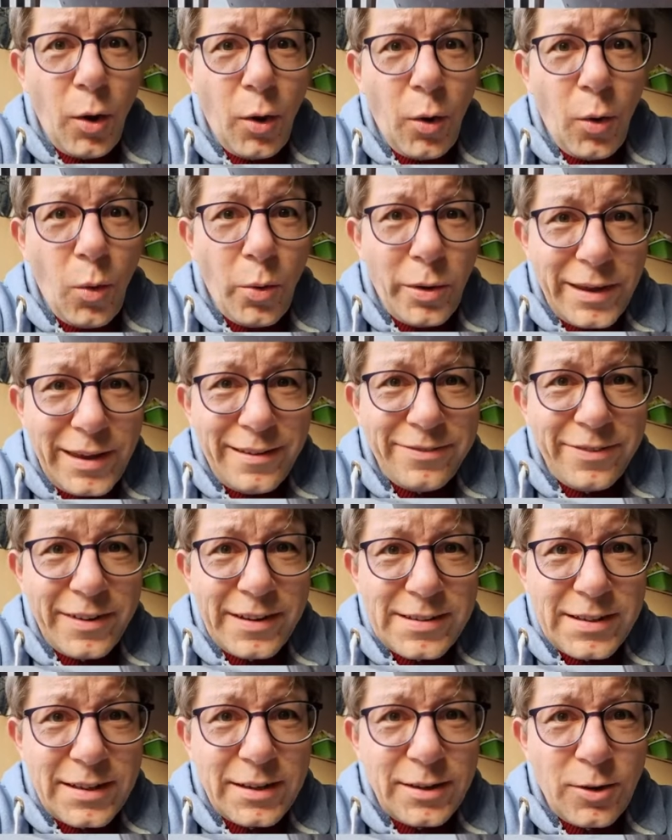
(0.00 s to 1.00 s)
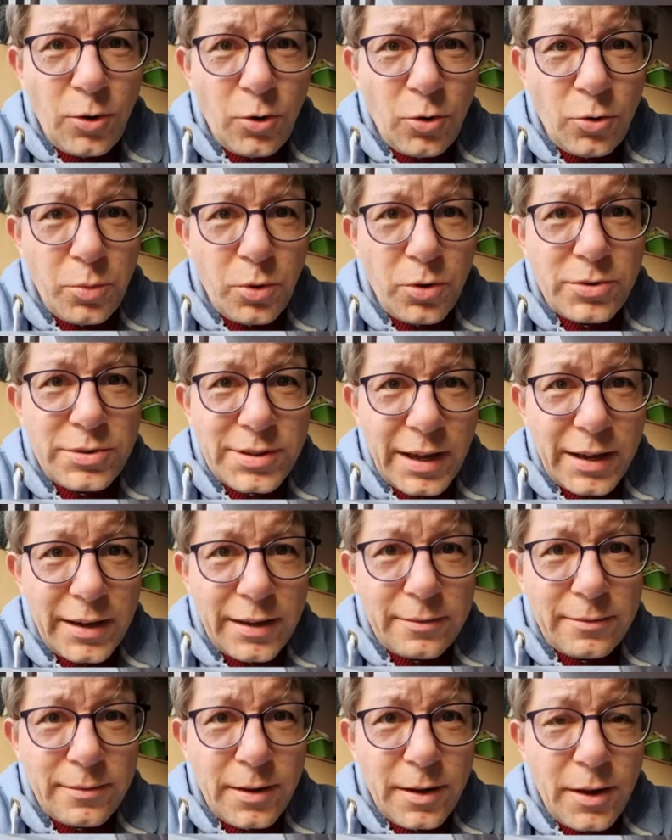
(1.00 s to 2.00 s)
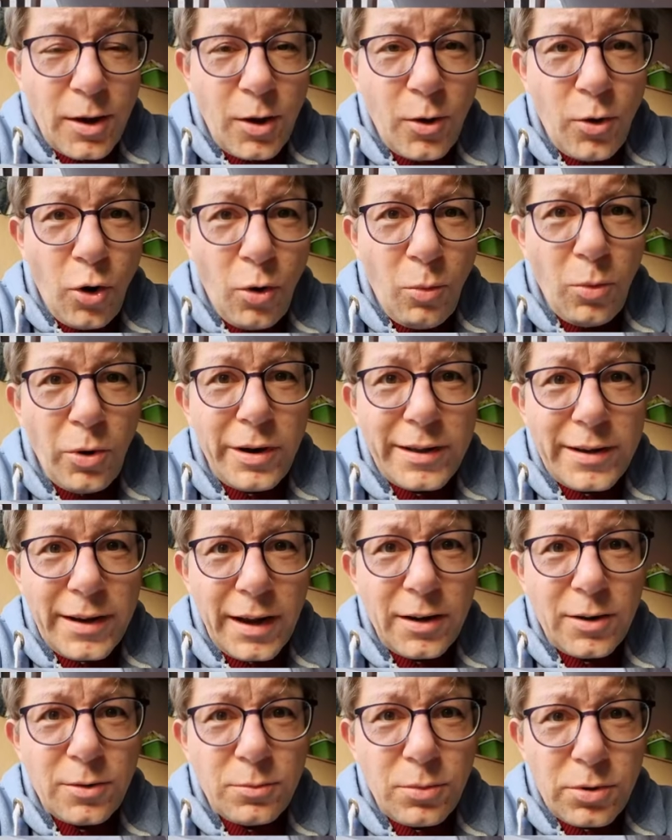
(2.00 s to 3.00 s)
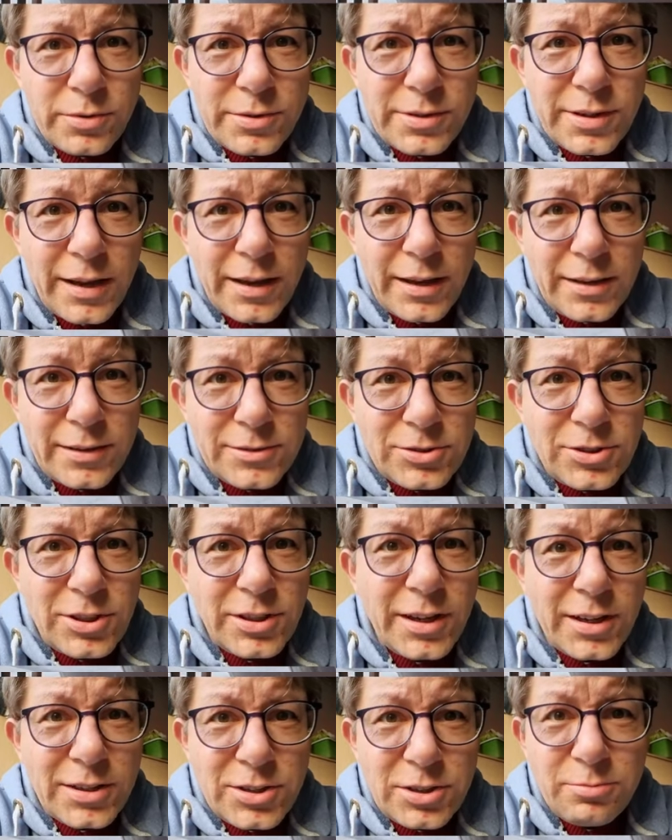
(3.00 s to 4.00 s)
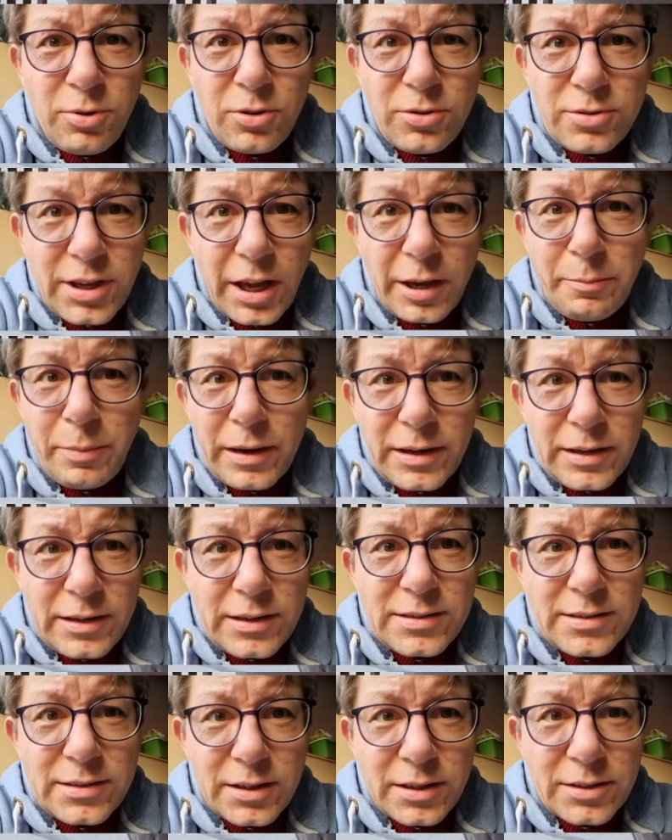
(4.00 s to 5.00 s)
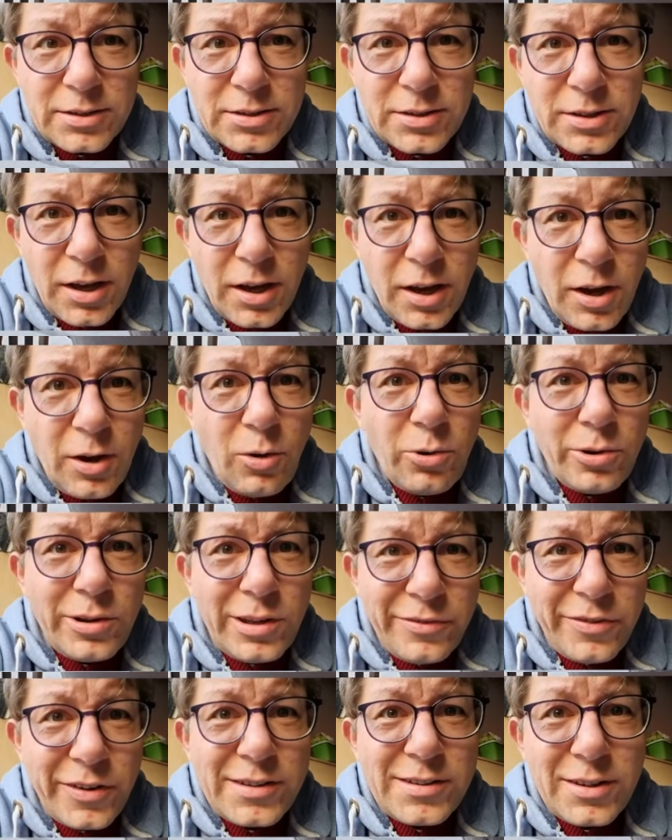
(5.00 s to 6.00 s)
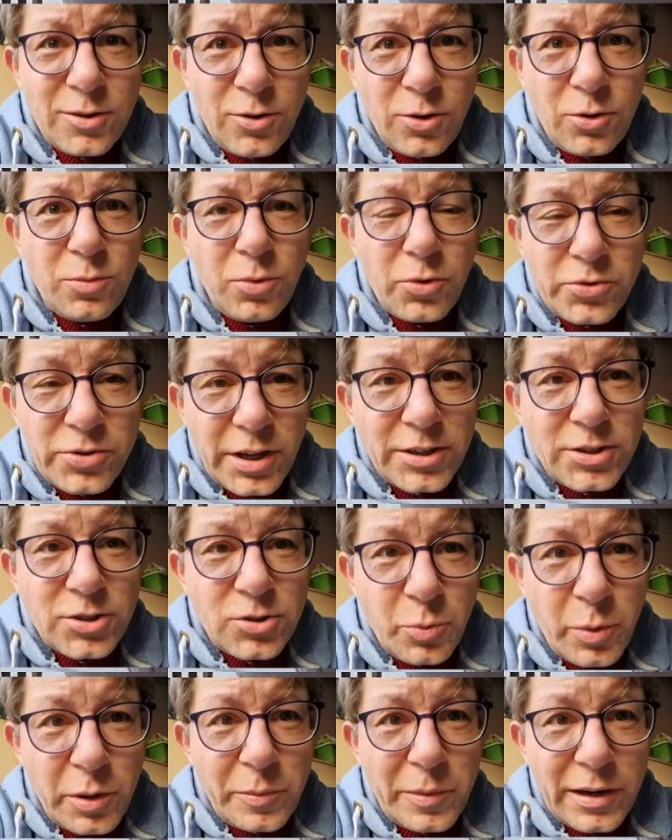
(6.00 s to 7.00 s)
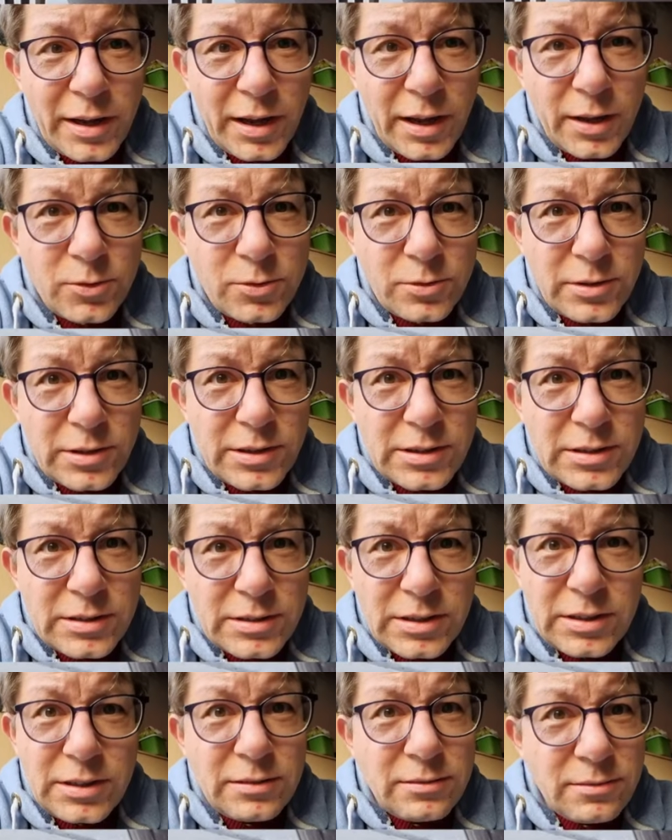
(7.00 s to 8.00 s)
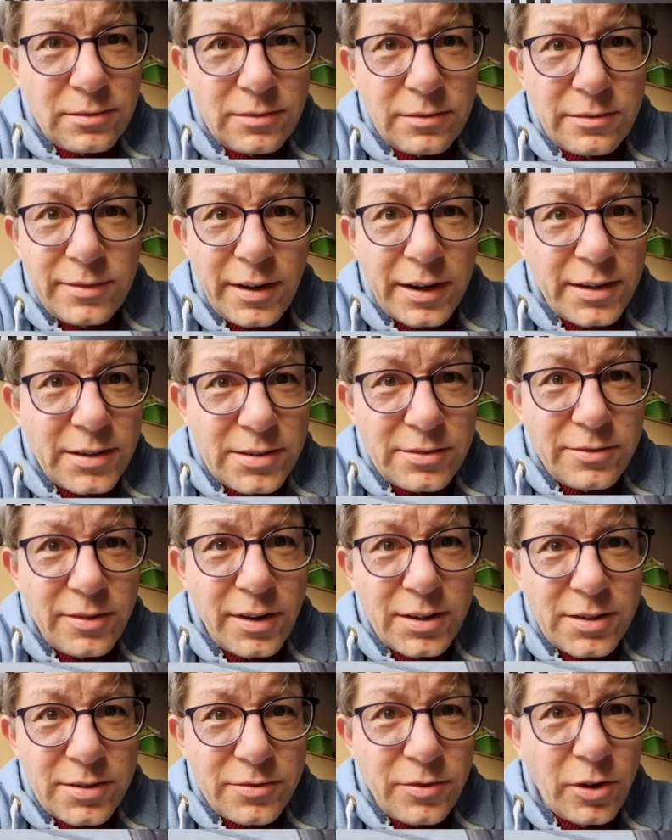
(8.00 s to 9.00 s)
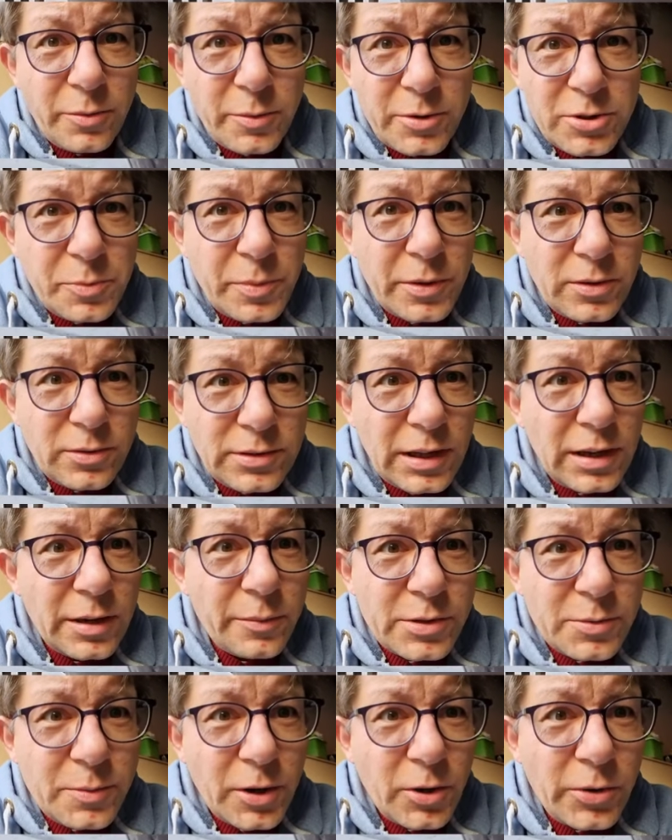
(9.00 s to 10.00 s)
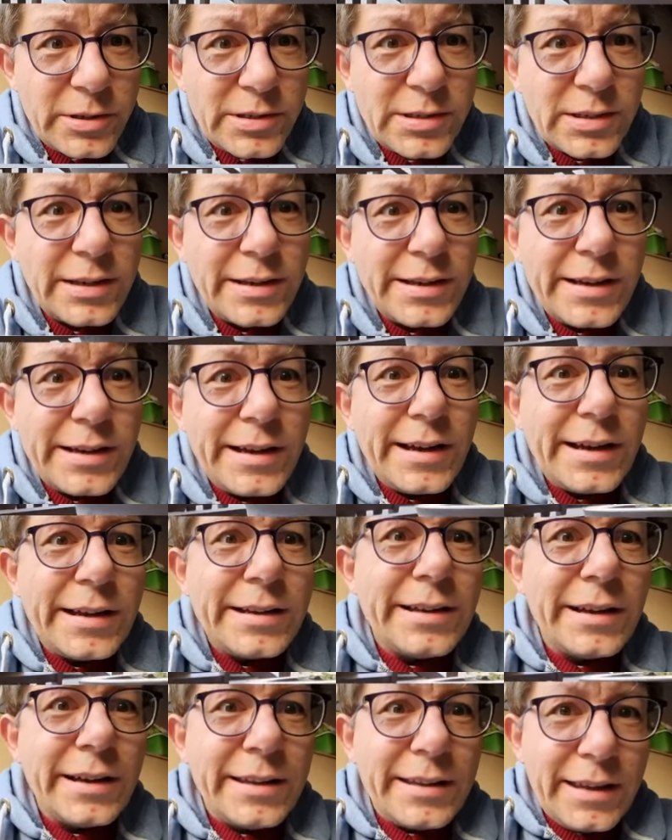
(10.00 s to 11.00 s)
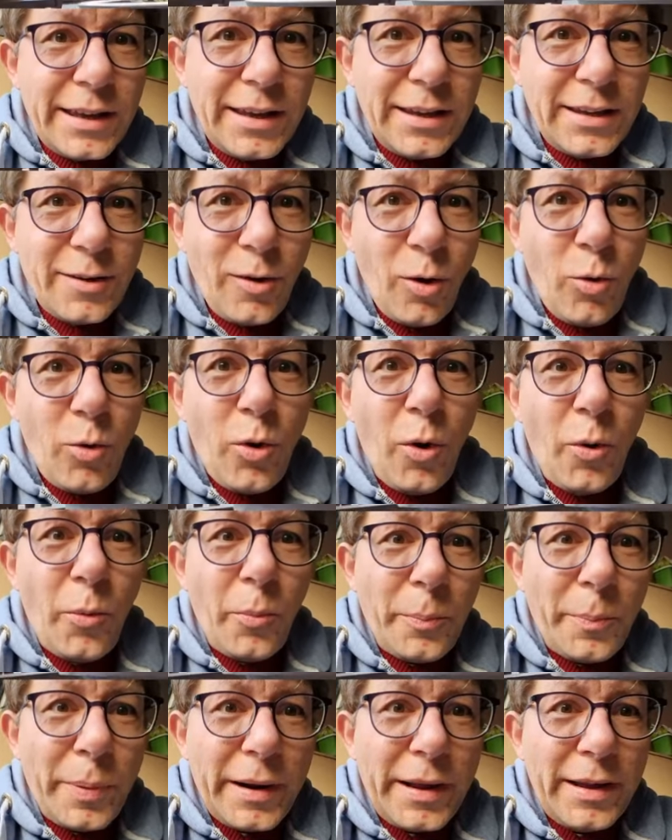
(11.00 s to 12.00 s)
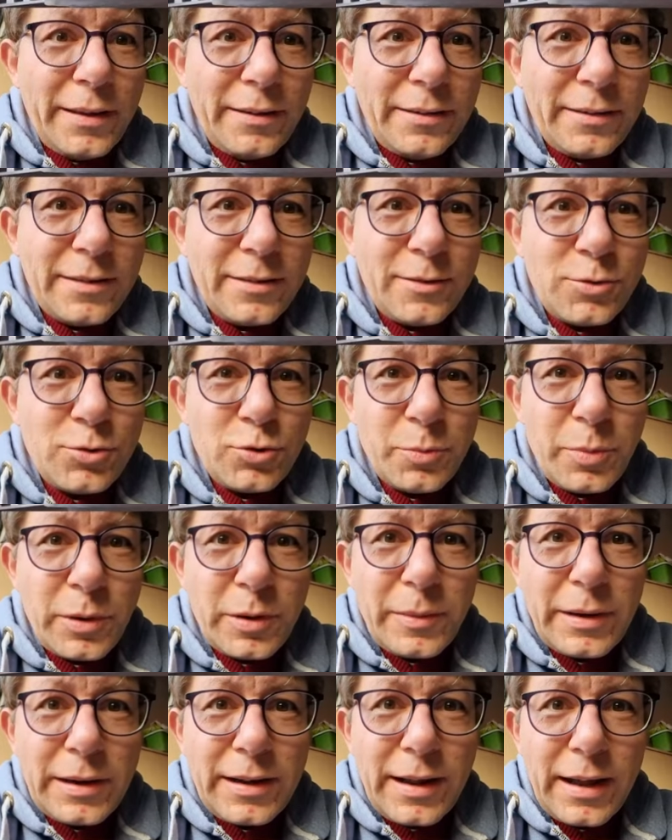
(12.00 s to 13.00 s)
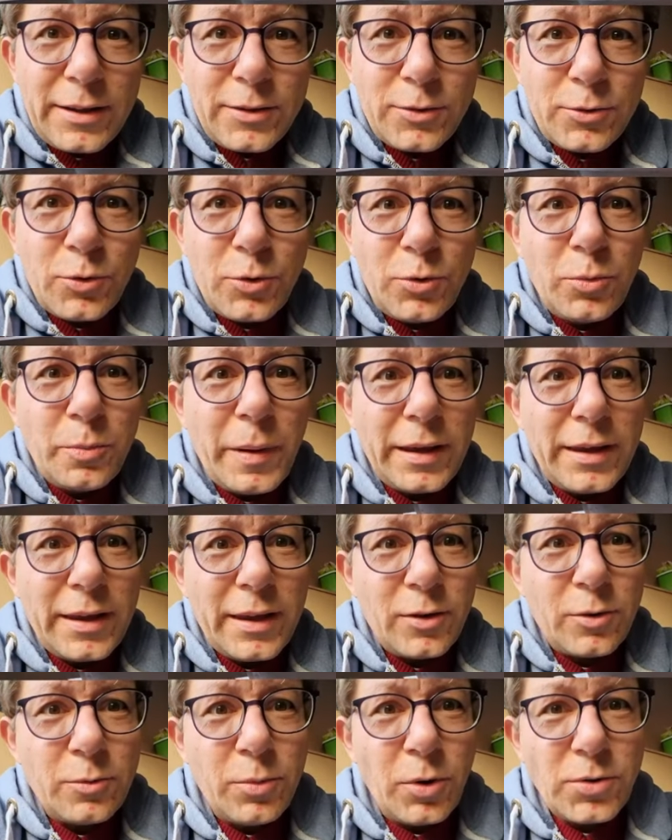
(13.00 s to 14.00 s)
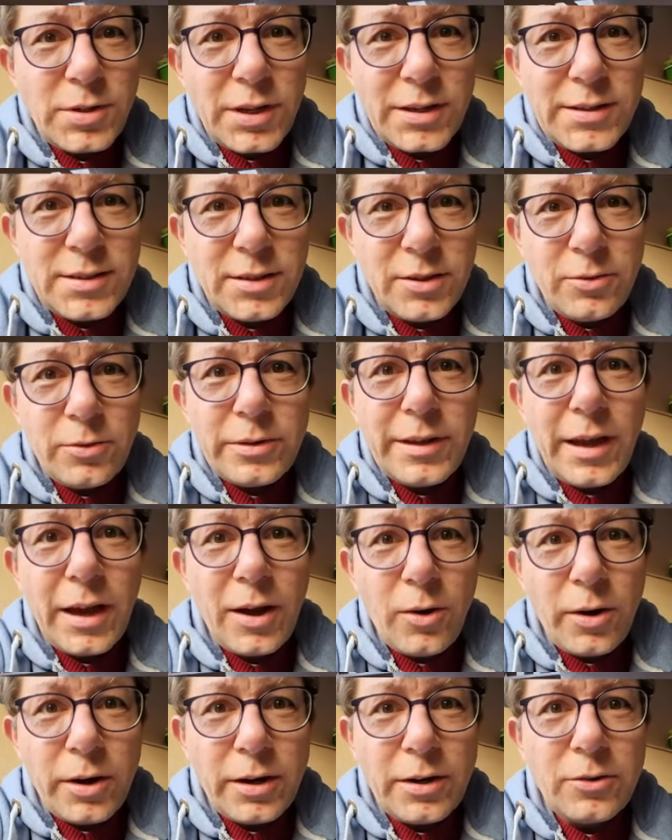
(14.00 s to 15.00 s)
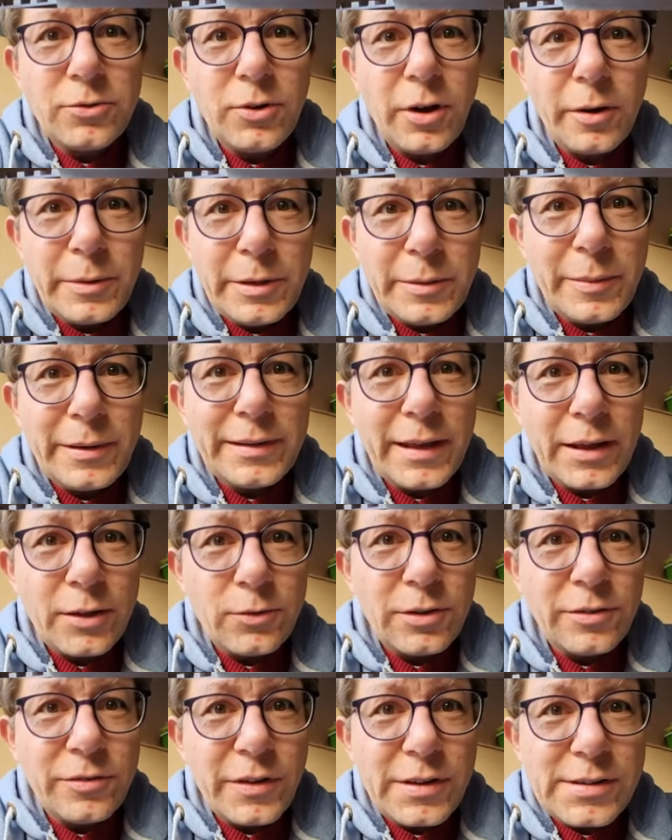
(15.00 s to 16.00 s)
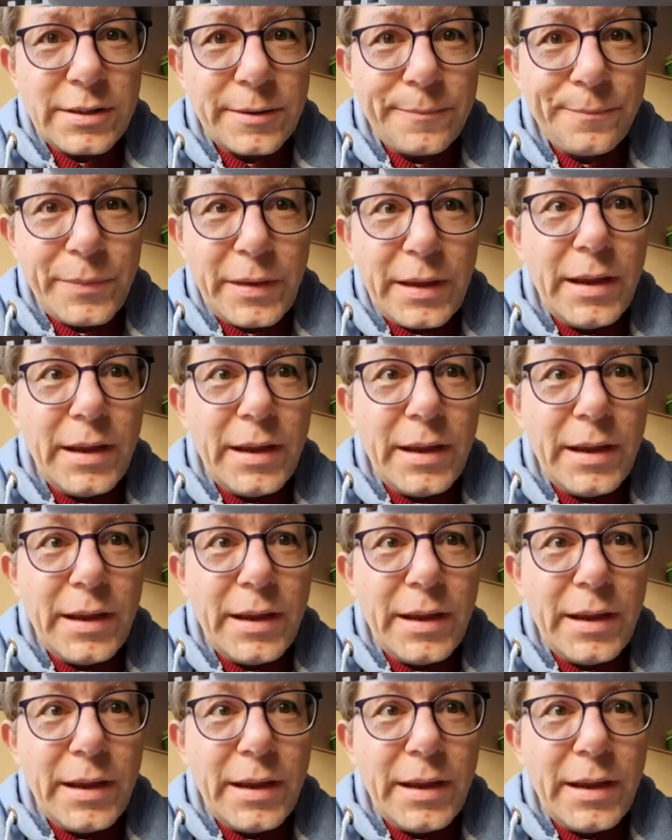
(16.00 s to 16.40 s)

o que fazer com o bonsai. Como criar um bonsai? Dicas de bonsai para iniciante. O que fazer com o bonsai de supermercado? Sim, várias e várias formas de perguntar a mesma coisa ganhei ou comprei em um supermercado um pequeno bonsaizinho e agora não tenho a mínima ideia do que fazer.